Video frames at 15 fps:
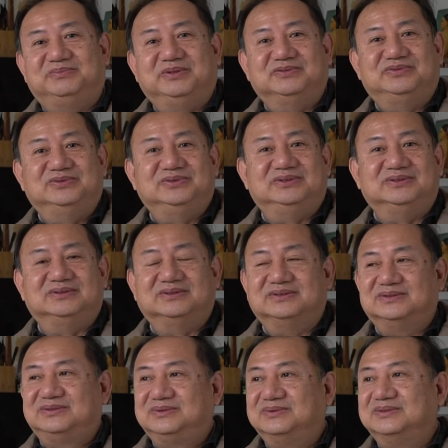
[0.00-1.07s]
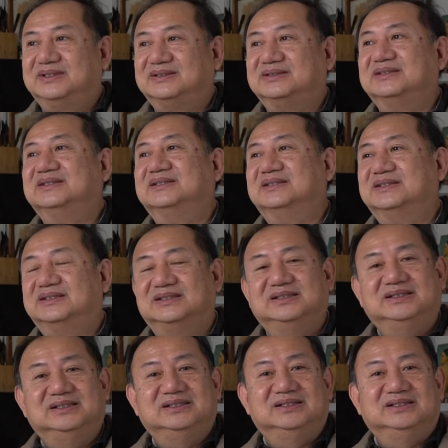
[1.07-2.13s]
被父亲送到这个
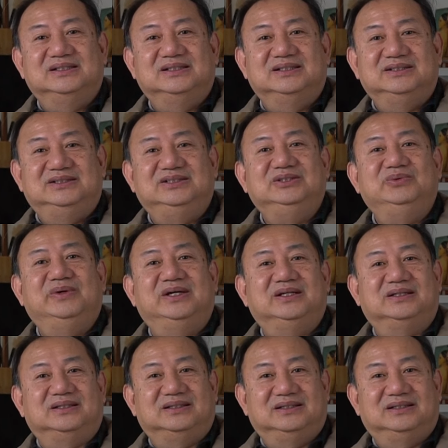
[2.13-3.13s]
妓院，